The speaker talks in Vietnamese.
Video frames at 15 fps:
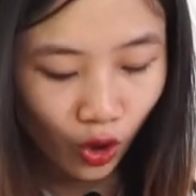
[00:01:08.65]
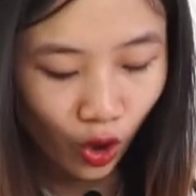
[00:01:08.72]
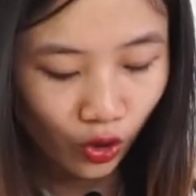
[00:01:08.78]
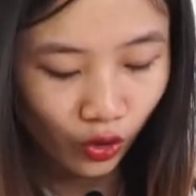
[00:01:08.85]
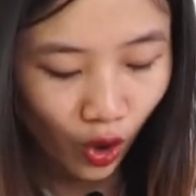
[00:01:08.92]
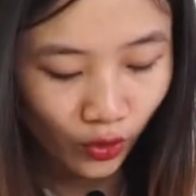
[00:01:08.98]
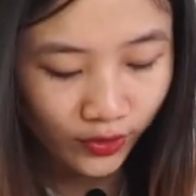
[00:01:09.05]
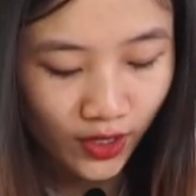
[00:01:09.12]

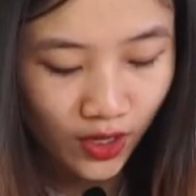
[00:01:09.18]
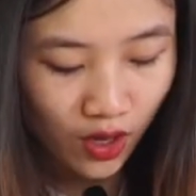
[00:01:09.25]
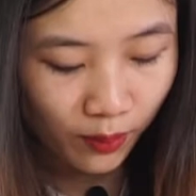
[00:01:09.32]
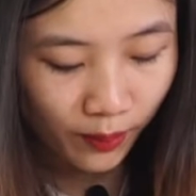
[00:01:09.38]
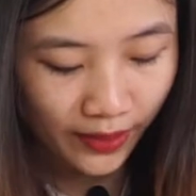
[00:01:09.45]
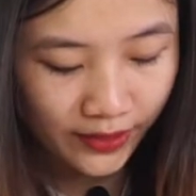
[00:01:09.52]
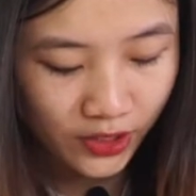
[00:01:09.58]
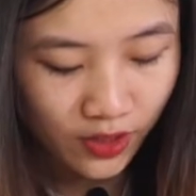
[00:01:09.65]
còn có tích
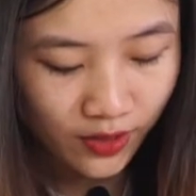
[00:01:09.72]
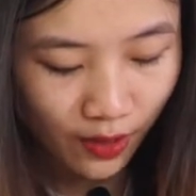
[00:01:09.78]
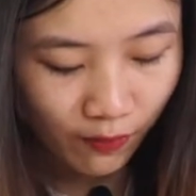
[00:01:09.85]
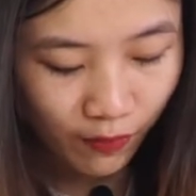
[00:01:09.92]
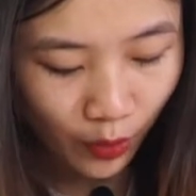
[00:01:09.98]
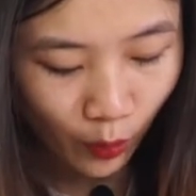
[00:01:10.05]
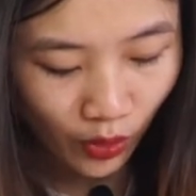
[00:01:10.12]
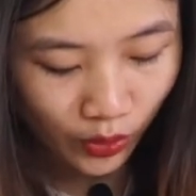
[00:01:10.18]
hợp cả chức
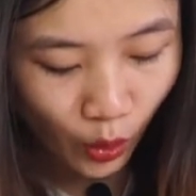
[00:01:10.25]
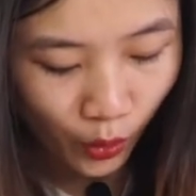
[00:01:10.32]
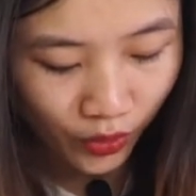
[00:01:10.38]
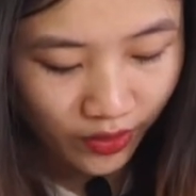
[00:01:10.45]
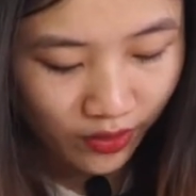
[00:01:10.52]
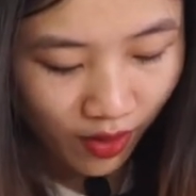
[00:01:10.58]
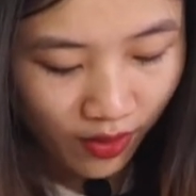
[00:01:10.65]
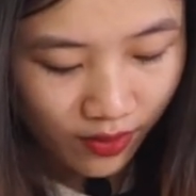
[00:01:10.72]
năng về quạt
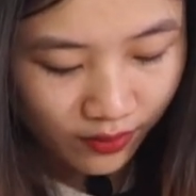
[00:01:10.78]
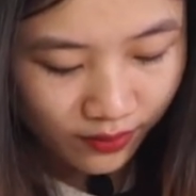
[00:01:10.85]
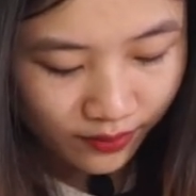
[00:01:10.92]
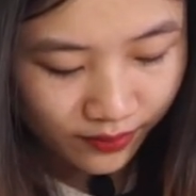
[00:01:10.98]
thổi nữa.